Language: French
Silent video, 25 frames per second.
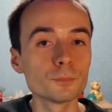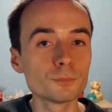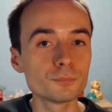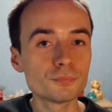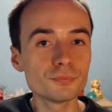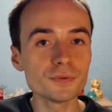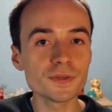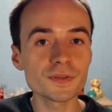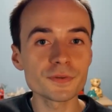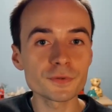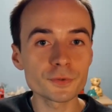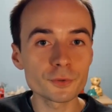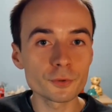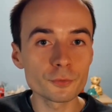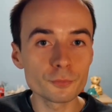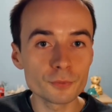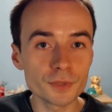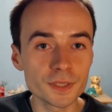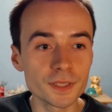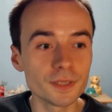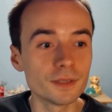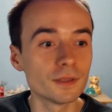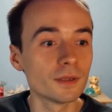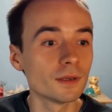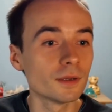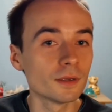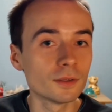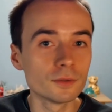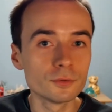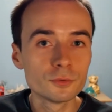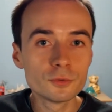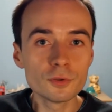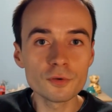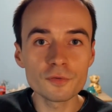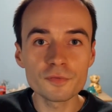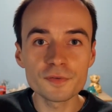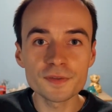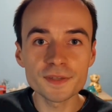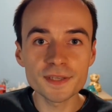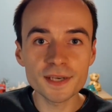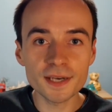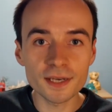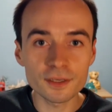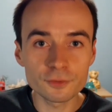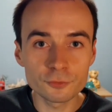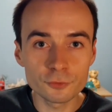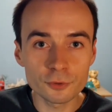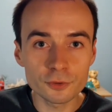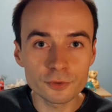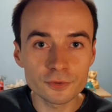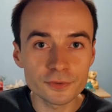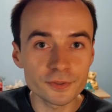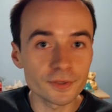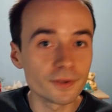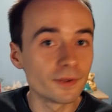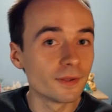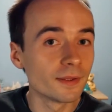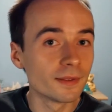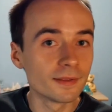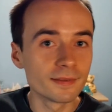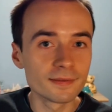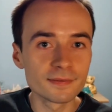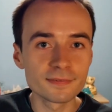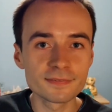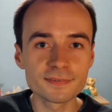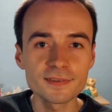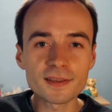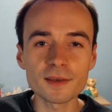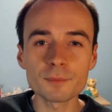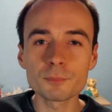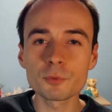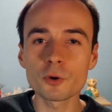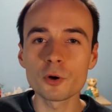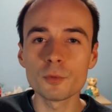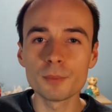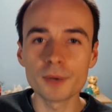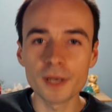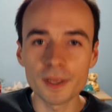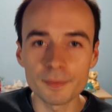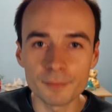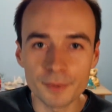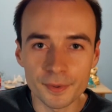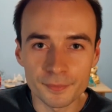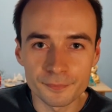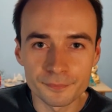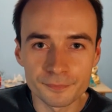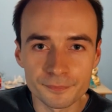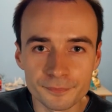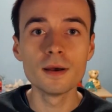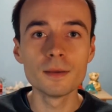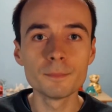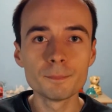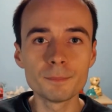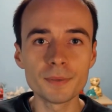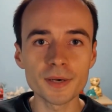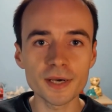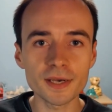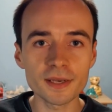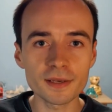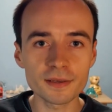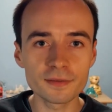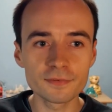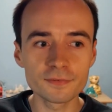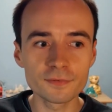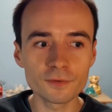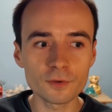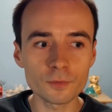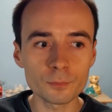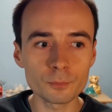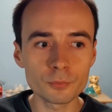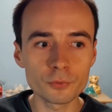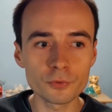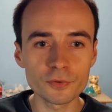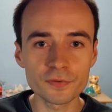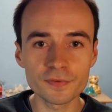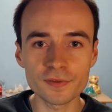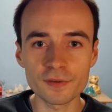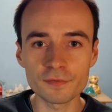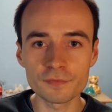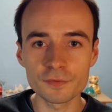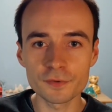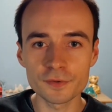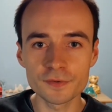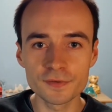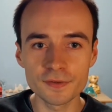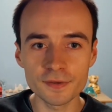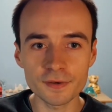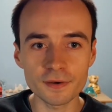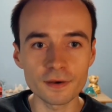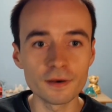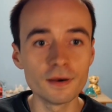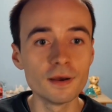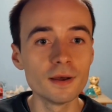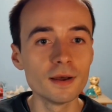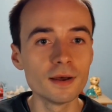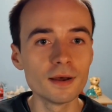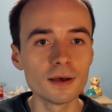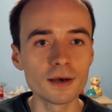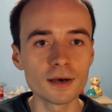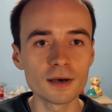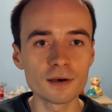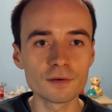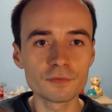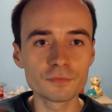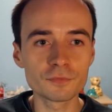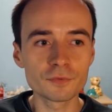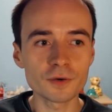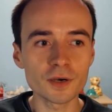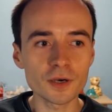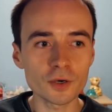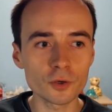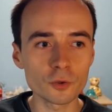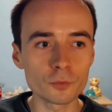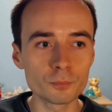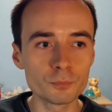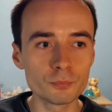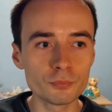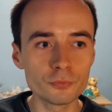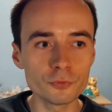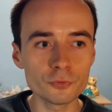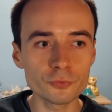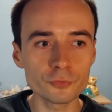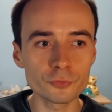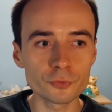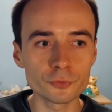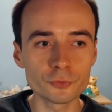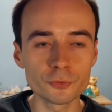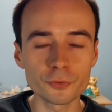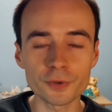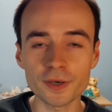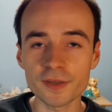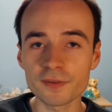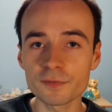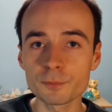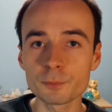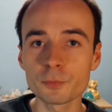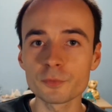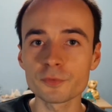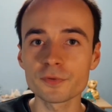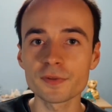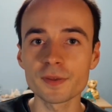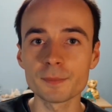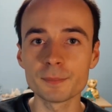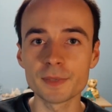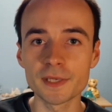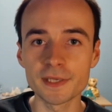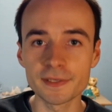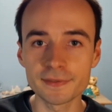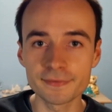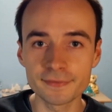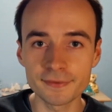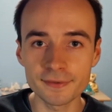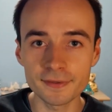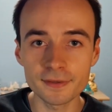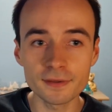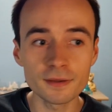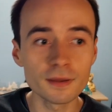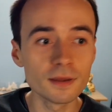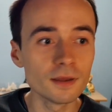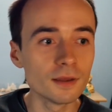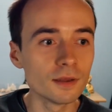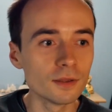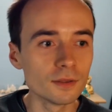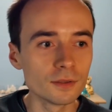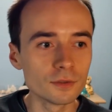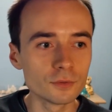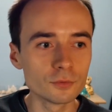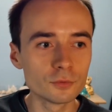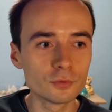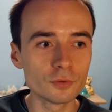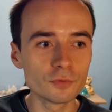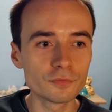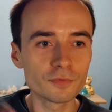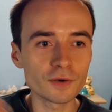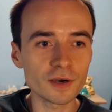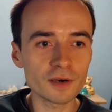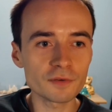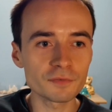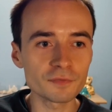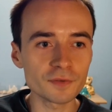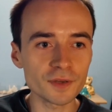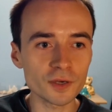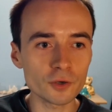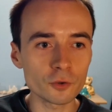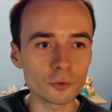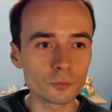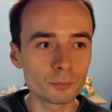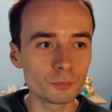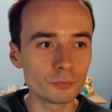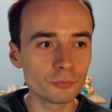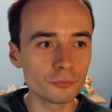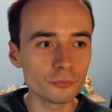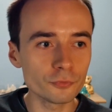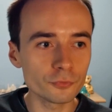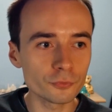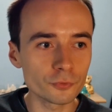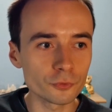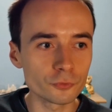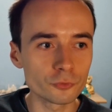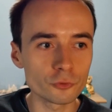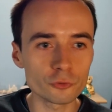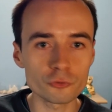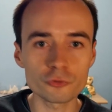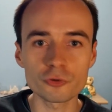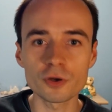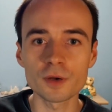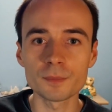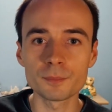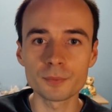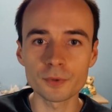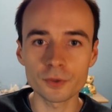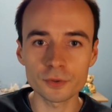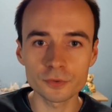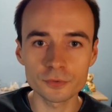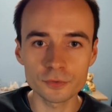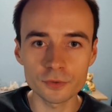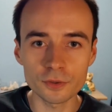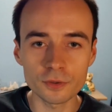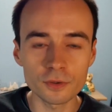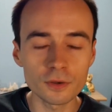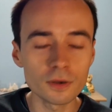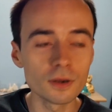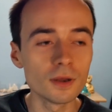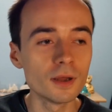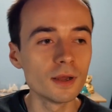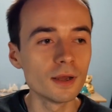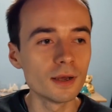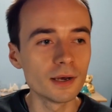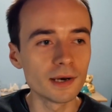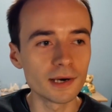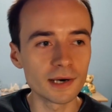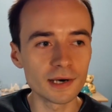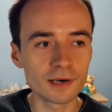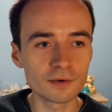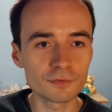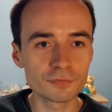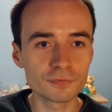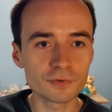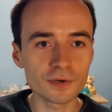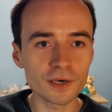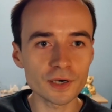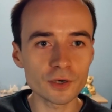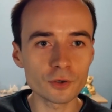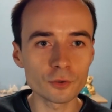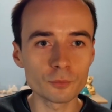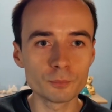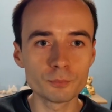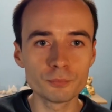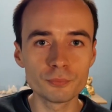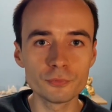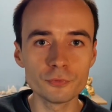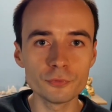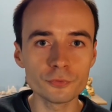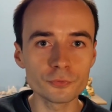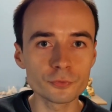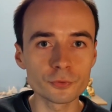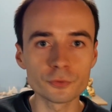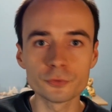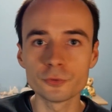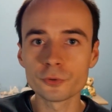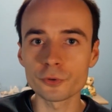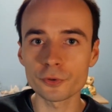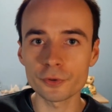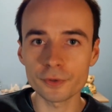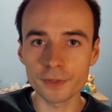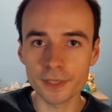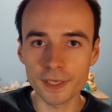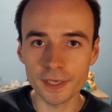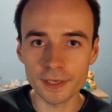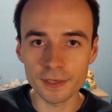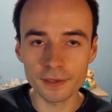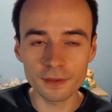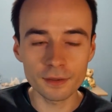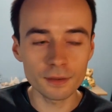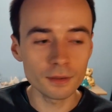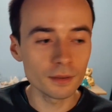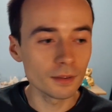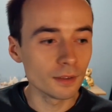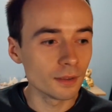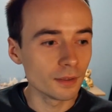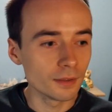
Puisque oui, devenir adulte, c'est un problème. Par exemple, ça veut dire avoir plus de responsabilités, devoir faire plus de choix importants, avoir plus de regrets,